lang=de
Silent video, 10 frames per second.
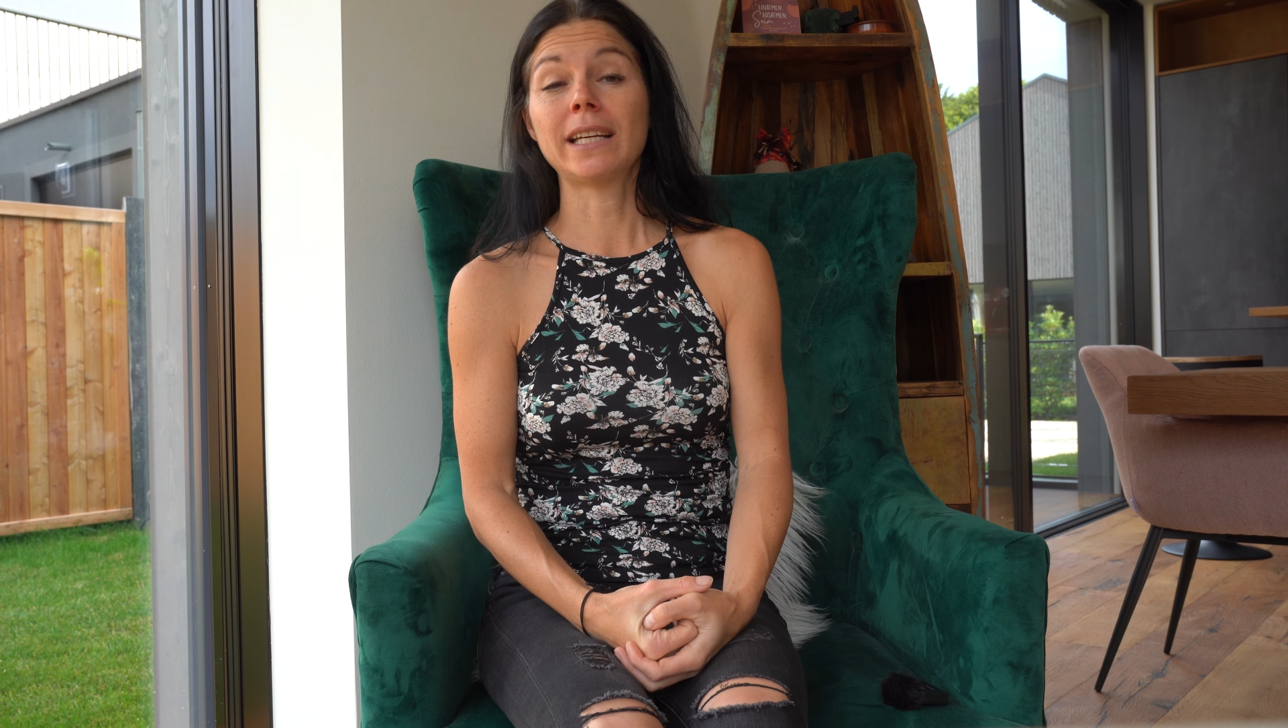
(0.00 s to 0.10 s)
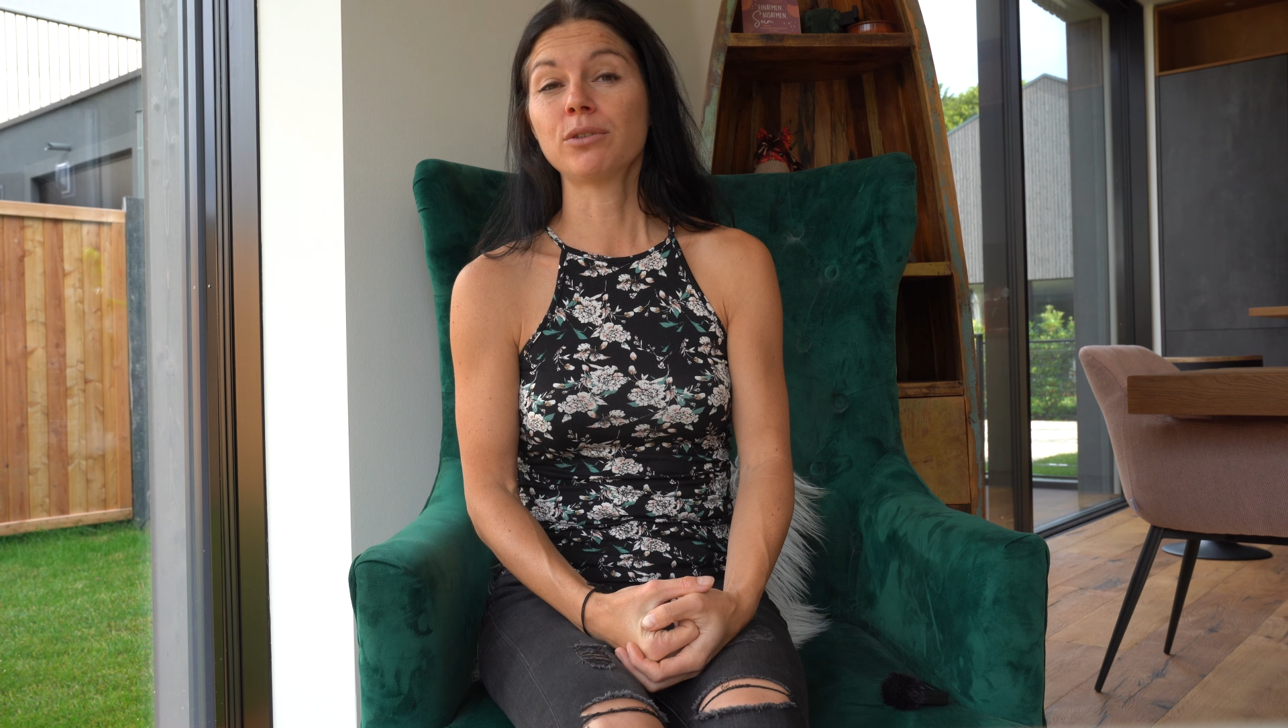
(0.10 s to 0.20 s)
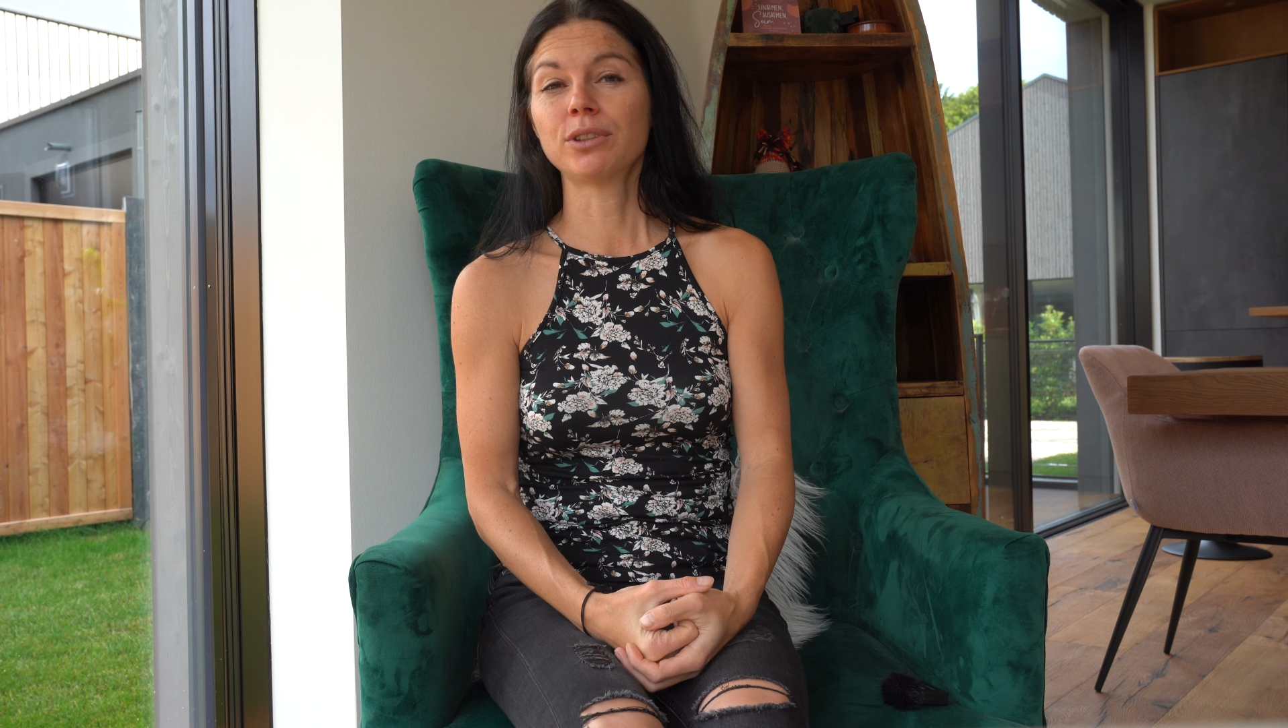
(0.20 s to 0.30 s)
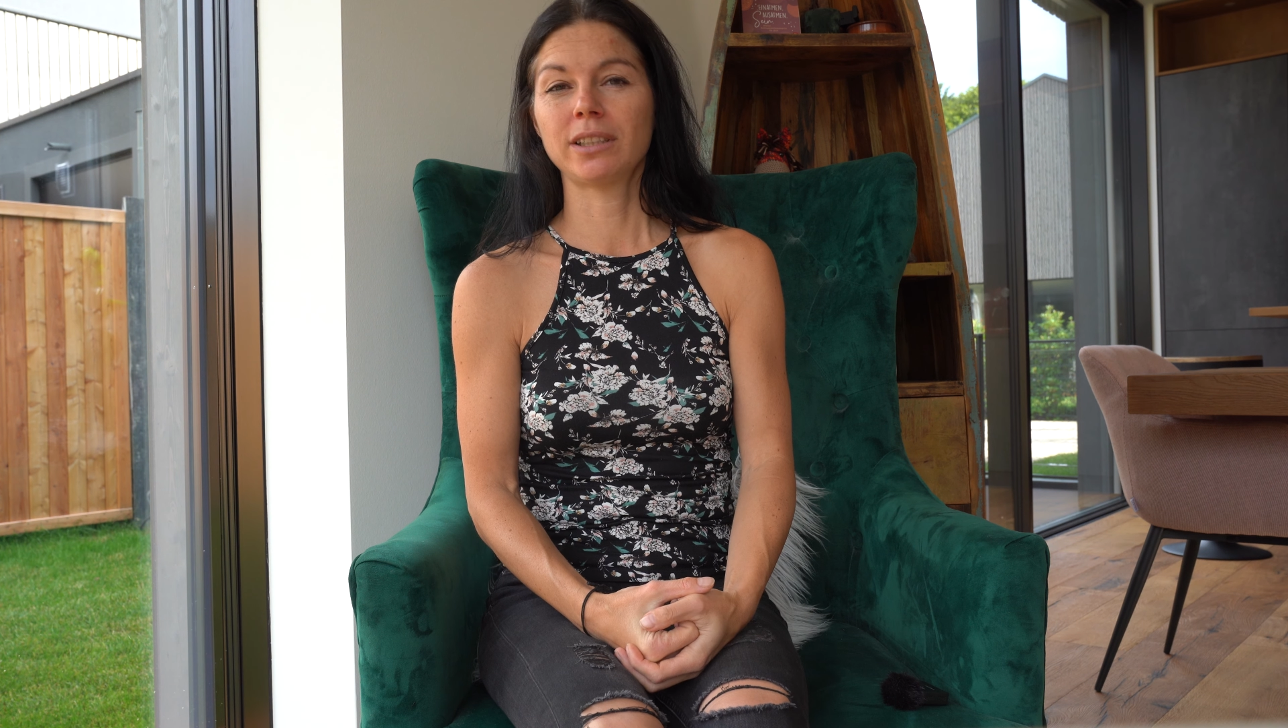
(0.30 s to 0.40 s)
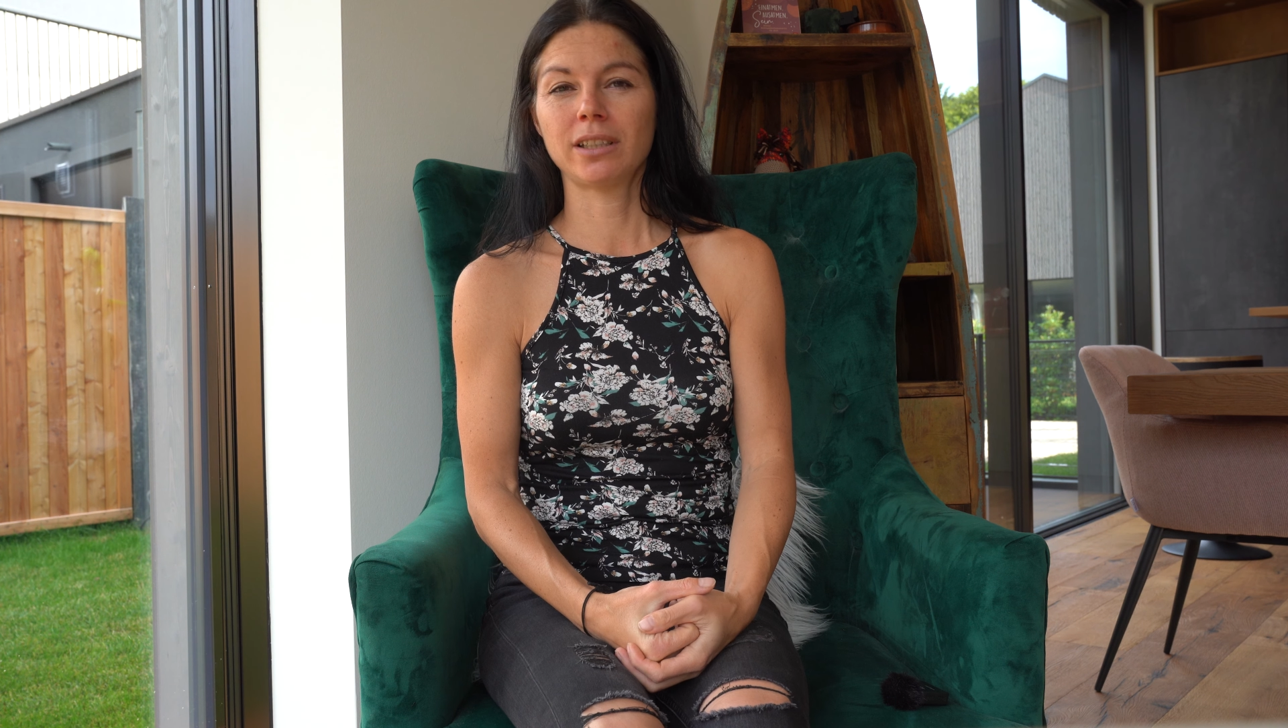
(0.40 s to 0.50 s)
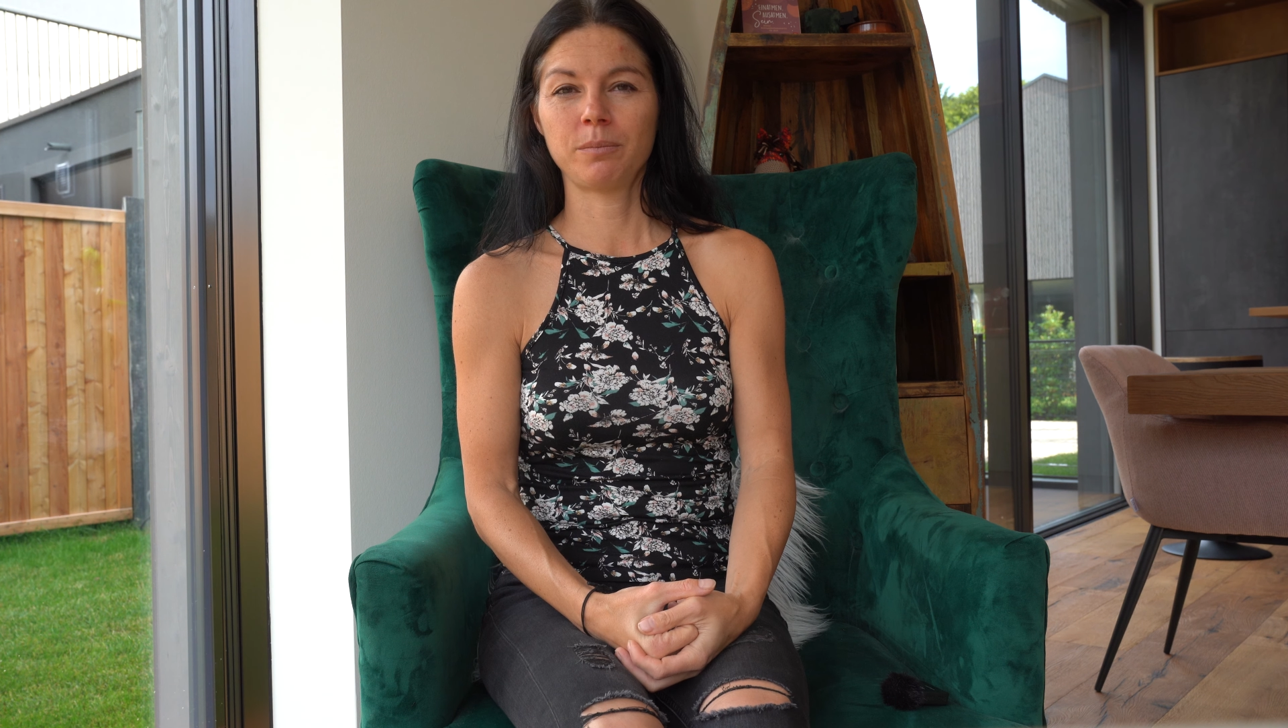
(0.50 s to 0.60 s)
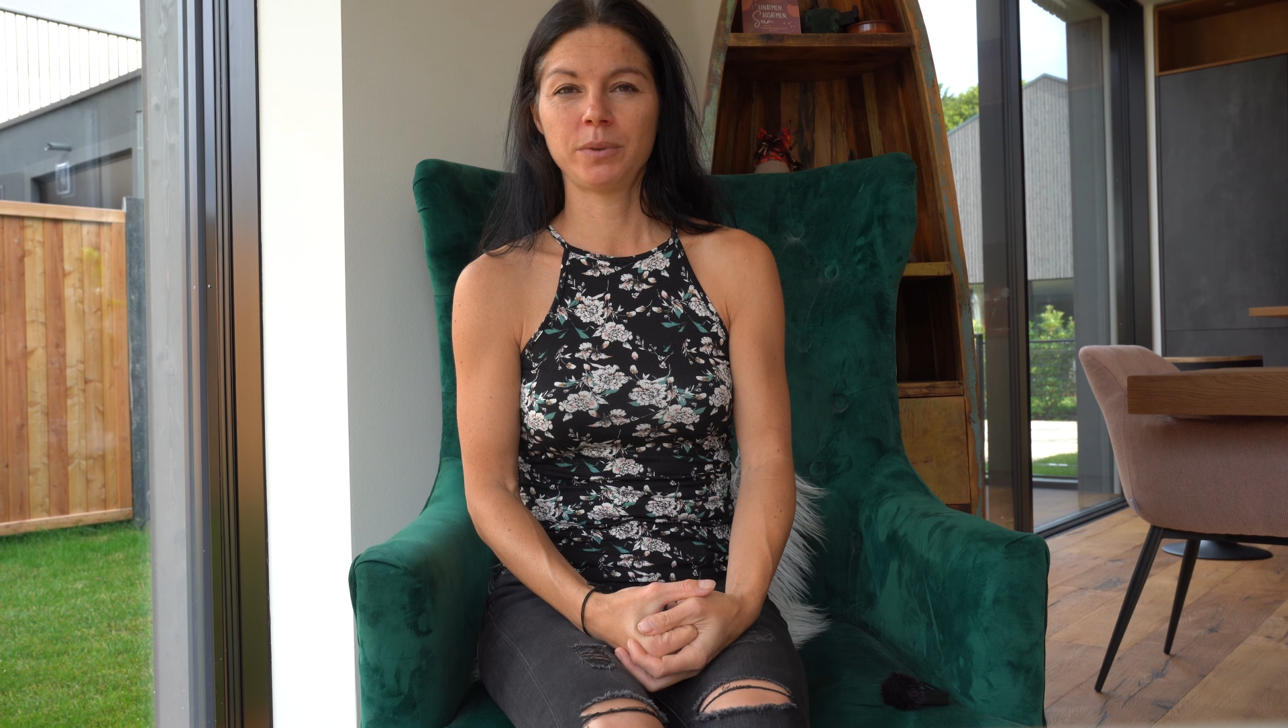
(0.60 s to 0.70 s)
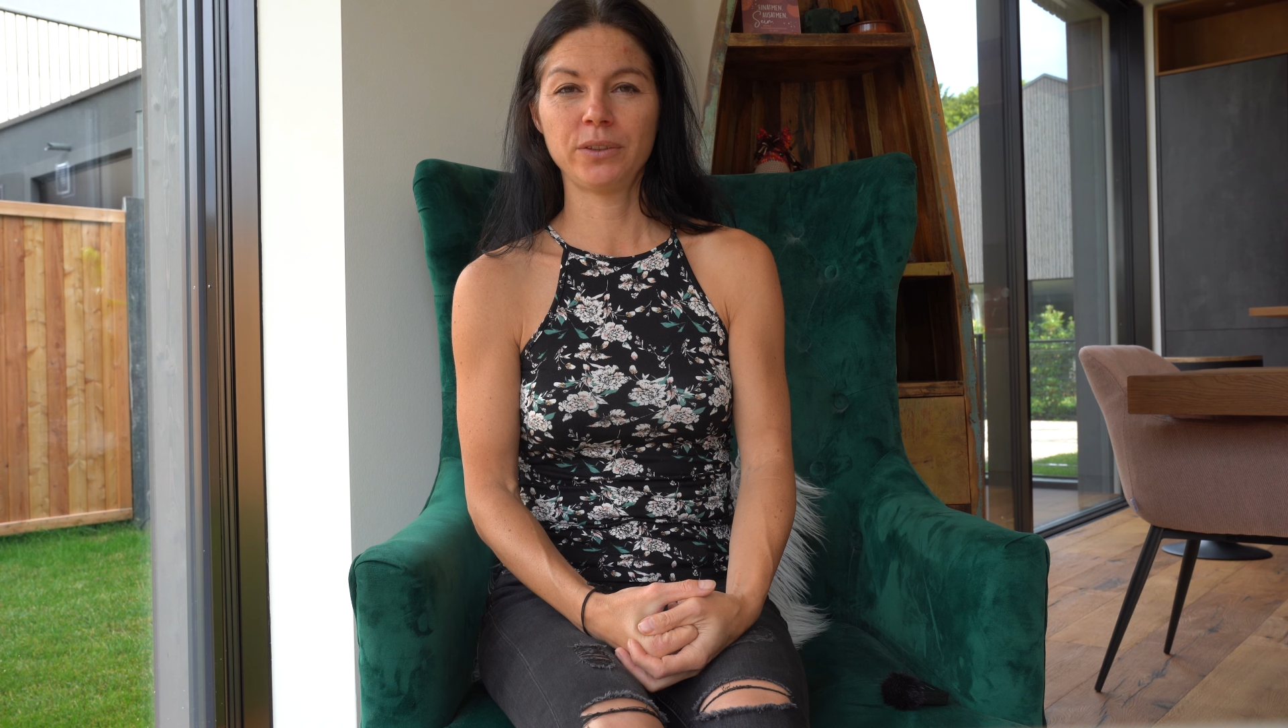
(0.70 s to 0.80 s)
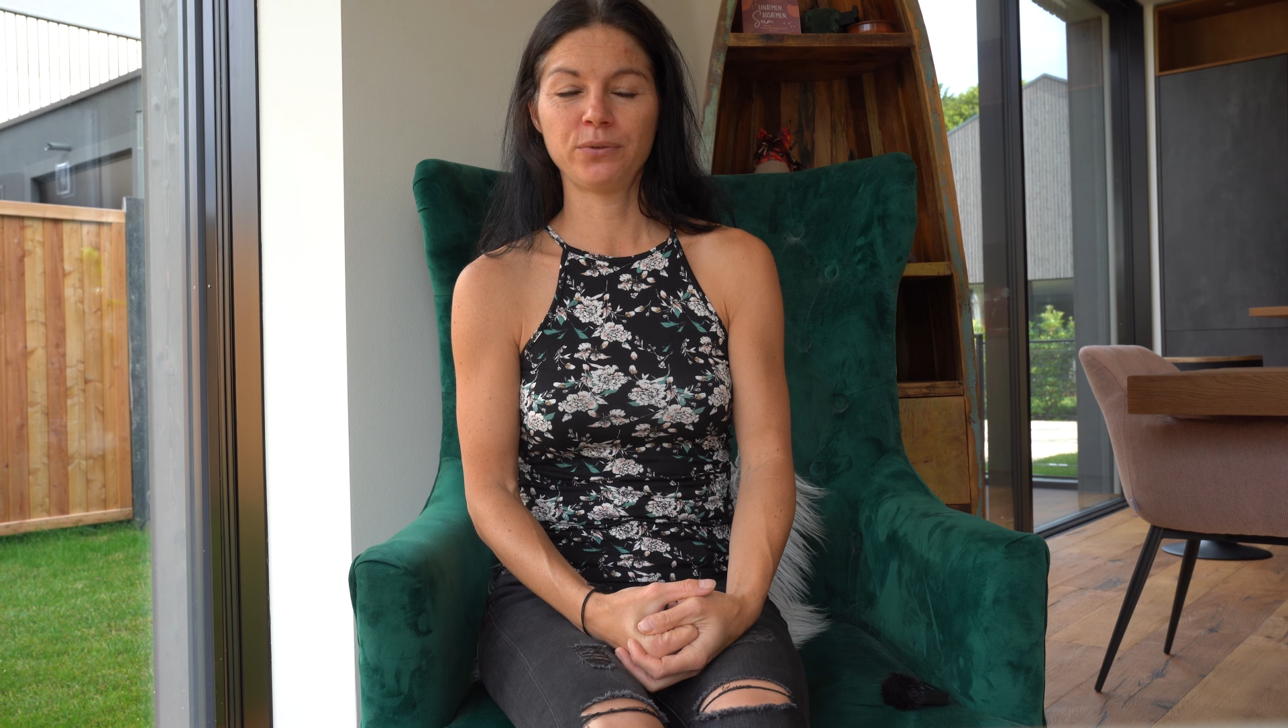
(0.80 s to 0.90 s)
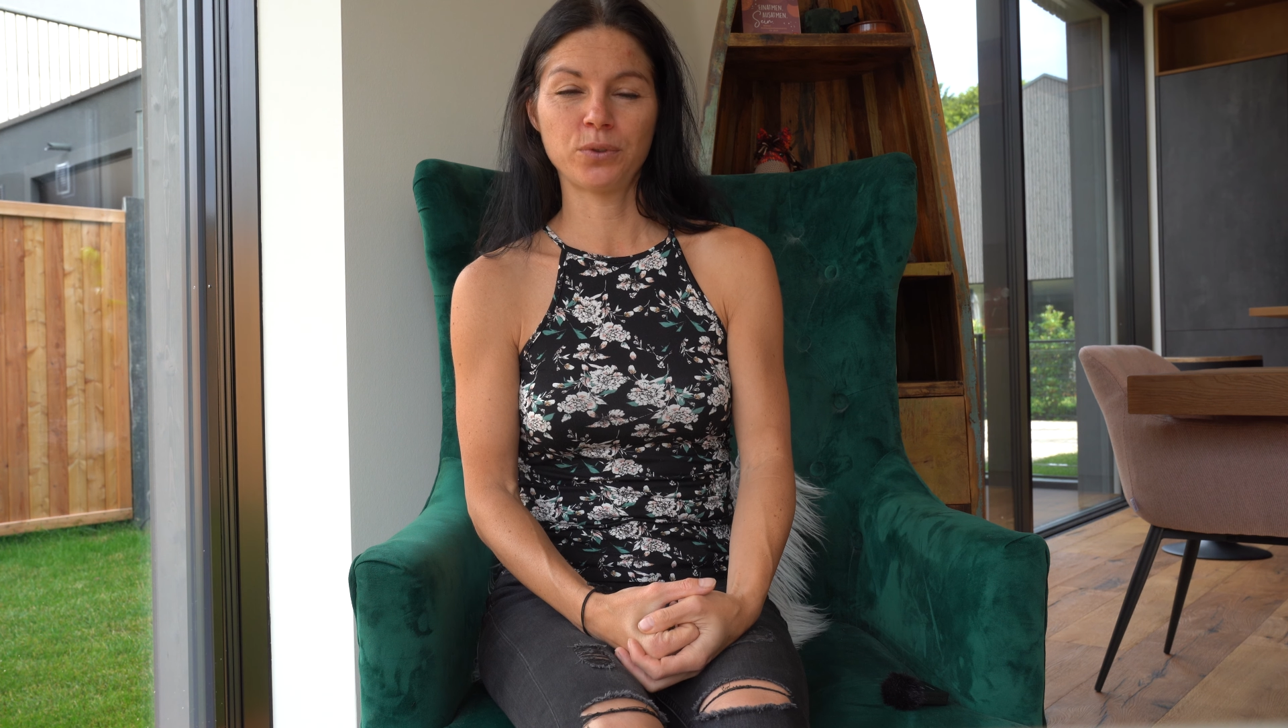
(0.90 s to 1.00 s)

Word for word: Ergotherapie